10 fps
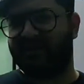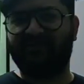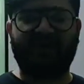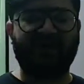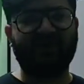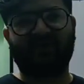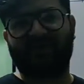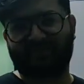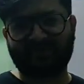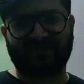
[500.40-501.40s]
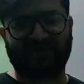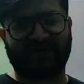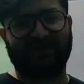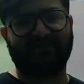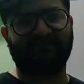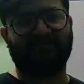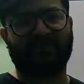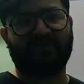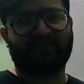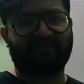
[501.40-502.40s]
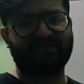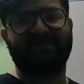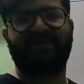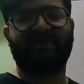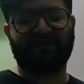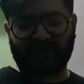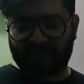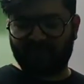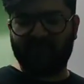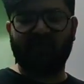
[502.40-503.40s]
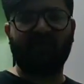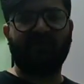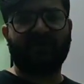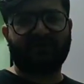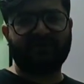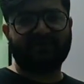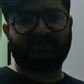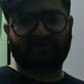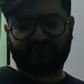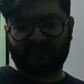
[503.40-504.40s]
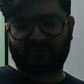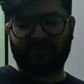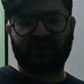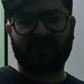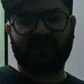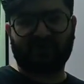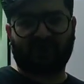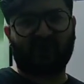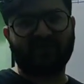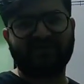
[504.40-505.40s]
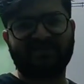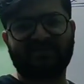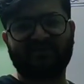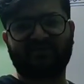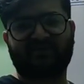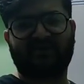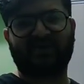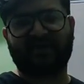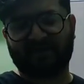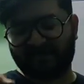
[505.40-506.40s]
ये वायर को आपको जलाना है बेसिकली आपको इसको एक पर्टिकुलर टोंग्स में उसको पकड़ना